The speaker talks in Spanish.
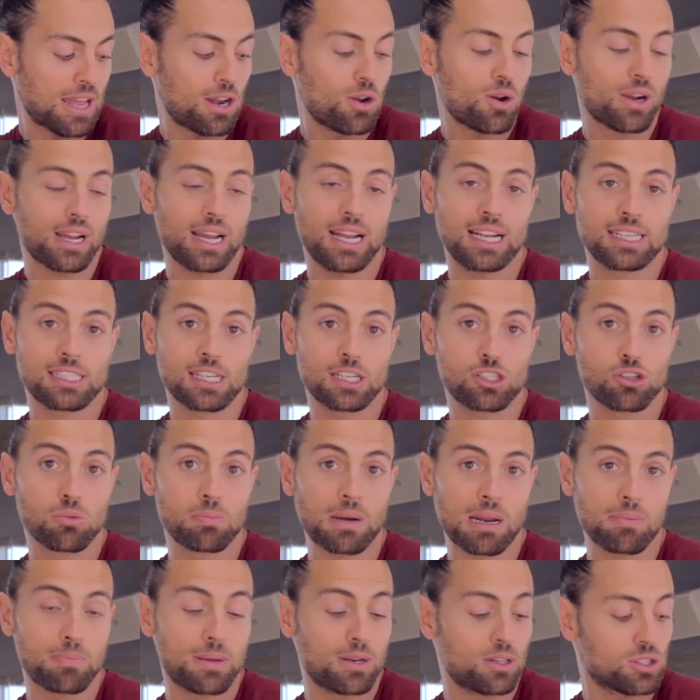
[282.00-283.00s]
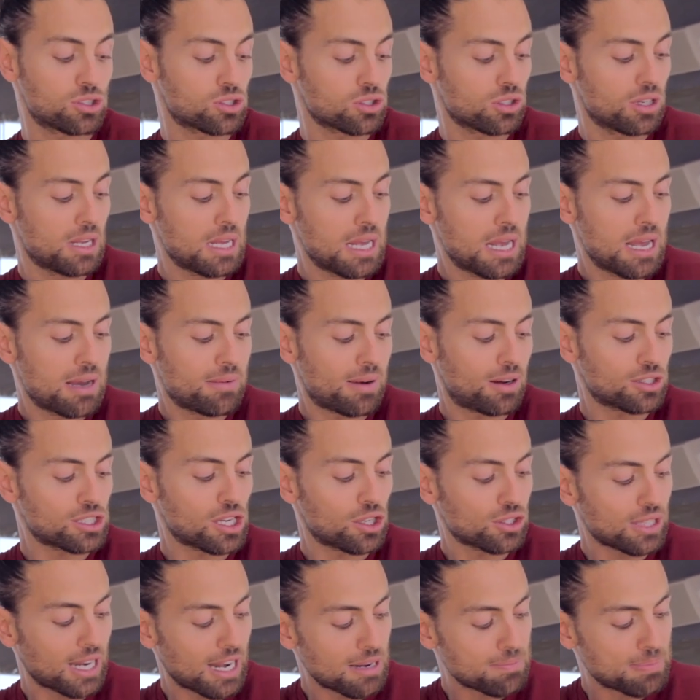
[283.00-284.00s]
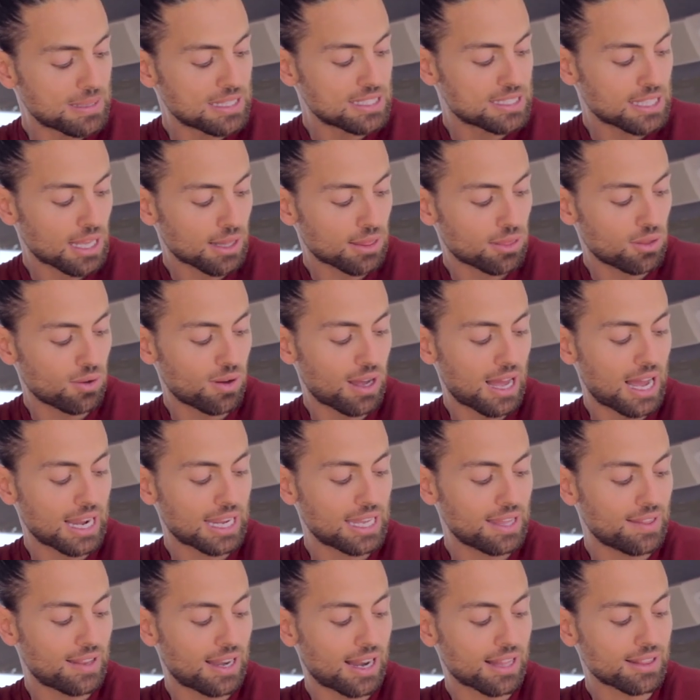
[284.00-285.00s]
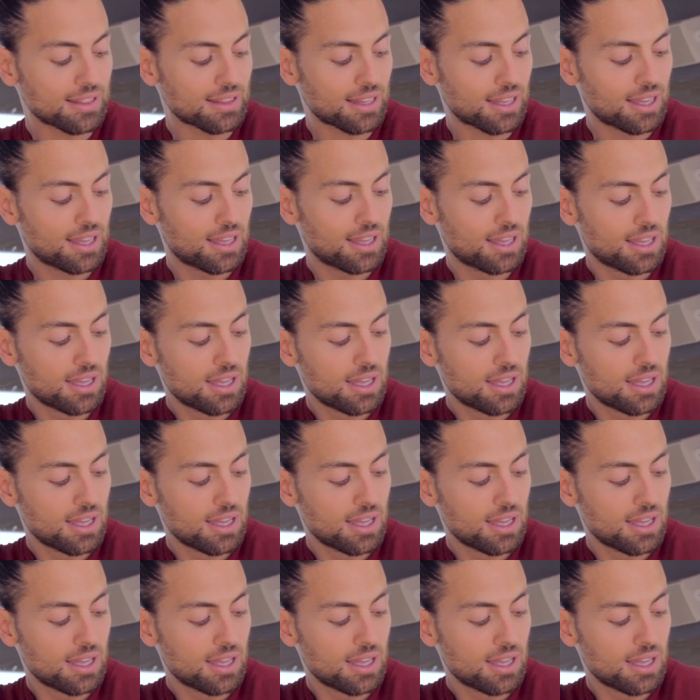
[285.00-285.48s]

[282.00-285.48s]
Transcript: en lo que es el supraespinoso, vamos a notar el pinchazo aquí delante.